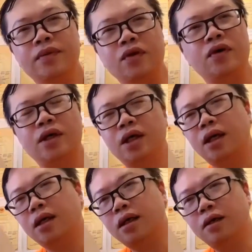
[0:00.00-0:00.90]
có nghĩa
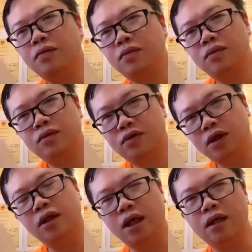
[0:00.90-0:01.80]
là cái ông
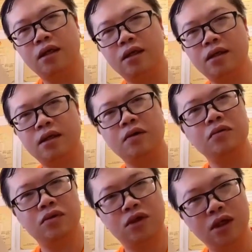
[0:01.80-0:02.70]
sơn thần
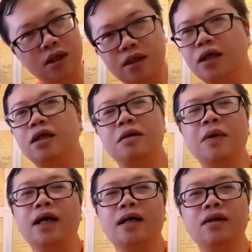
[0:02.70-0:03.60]
ông chỉ ở trên tinh
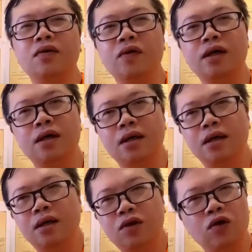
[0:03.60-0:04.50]
bàn thôi và
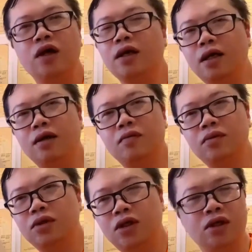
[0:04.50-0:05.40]
thủy thần
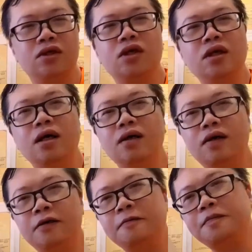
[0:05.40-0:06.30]
ông chỉ ở dưới nước thôi